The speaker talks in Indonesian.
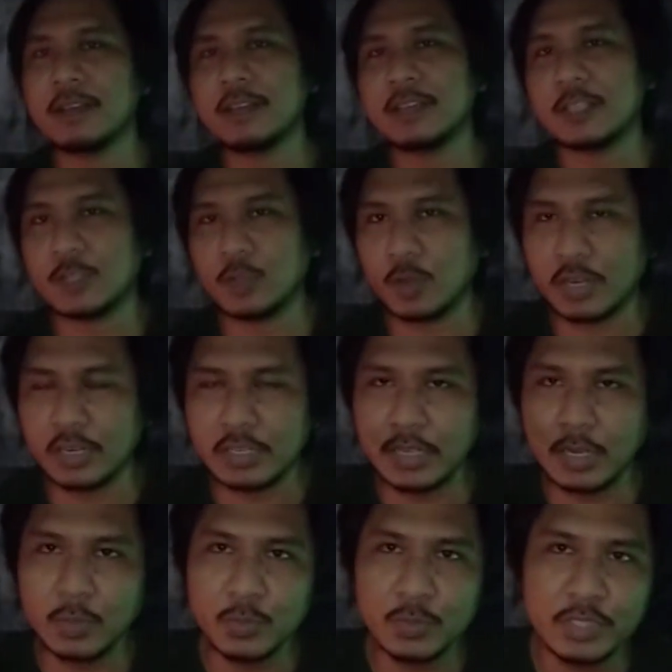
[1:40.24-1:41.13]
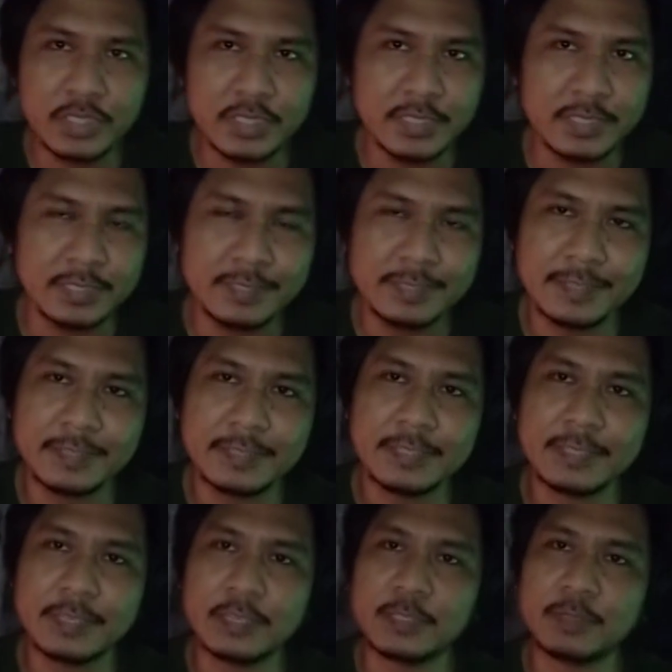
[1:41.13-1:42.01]
seorang Yahudi yang
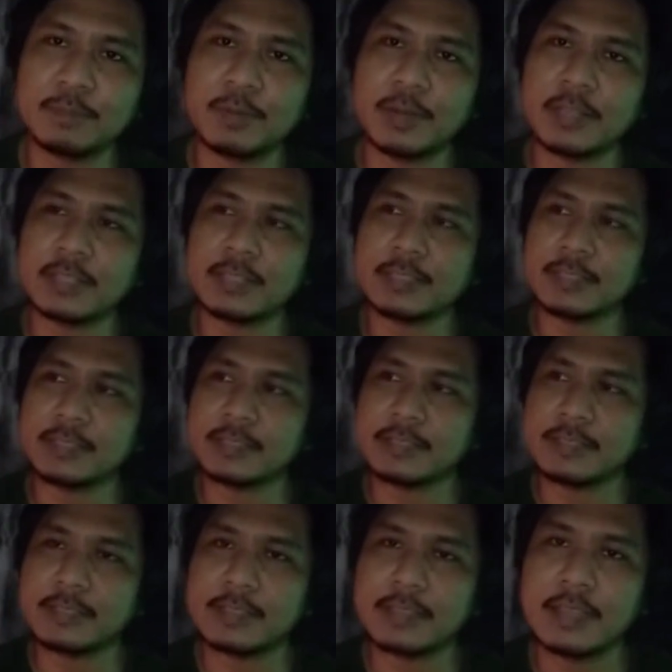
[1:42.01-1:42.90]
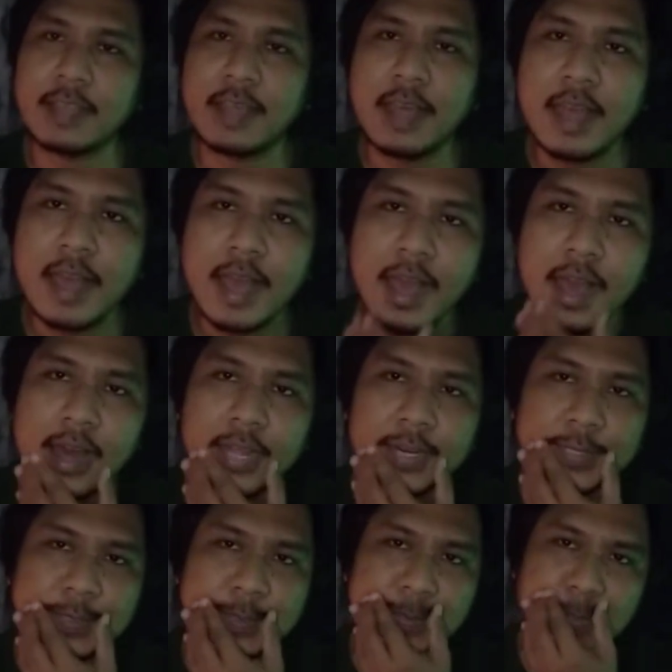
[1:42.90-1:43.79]
tinggal di Prancis.
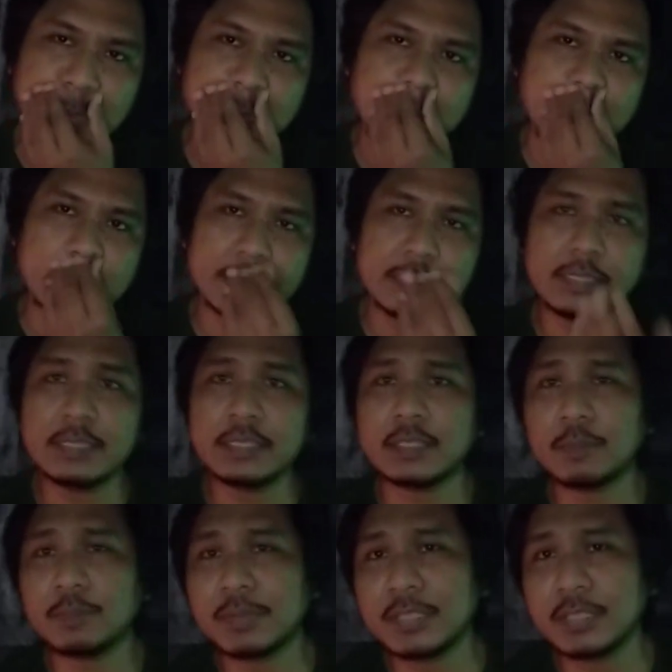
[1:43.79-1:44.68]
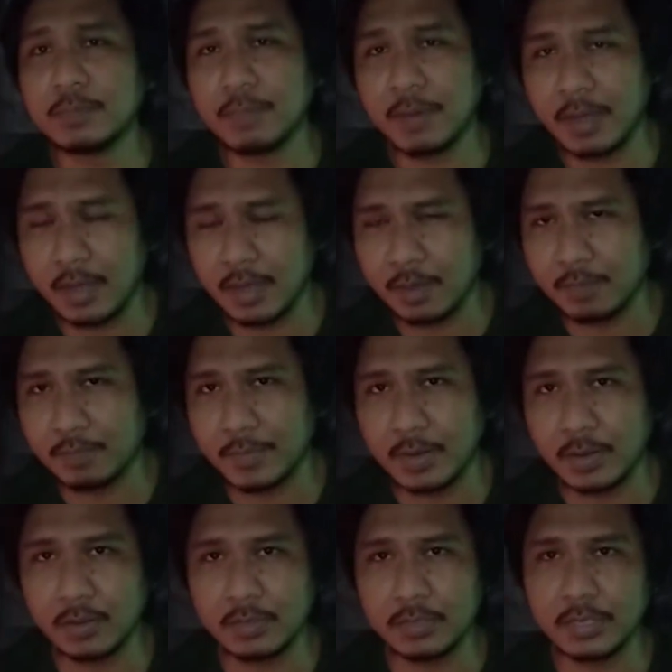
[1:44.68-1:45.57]
Artinya dari sini kita pasti
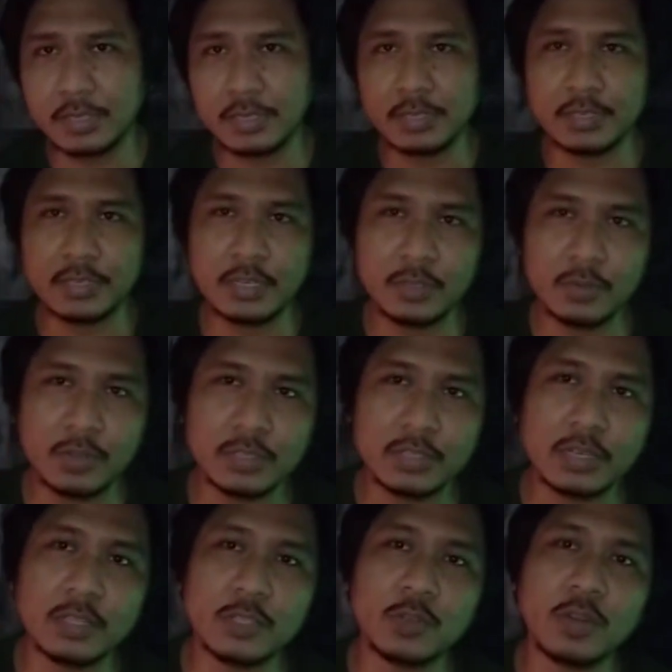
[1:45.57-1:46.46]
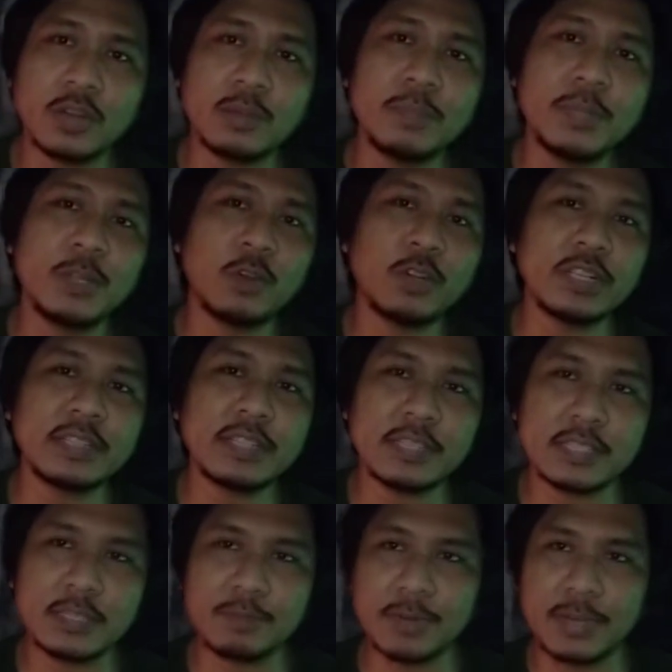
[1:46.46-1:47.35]
paham kalau Derrida itu adalah seorang
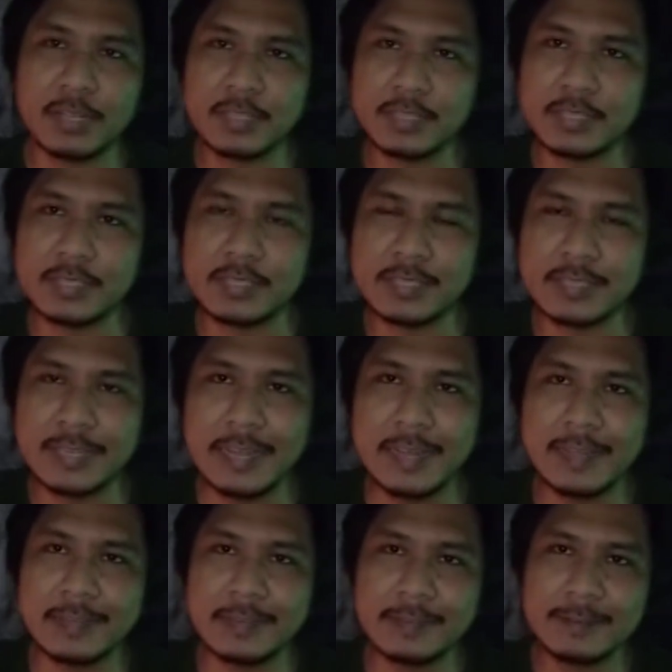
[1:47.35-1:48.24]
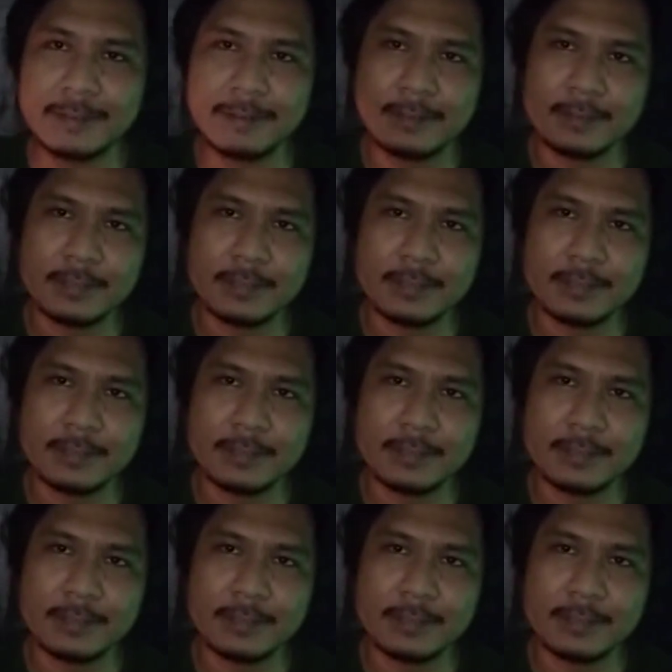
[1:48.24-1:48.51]
minoritas di Prancis dan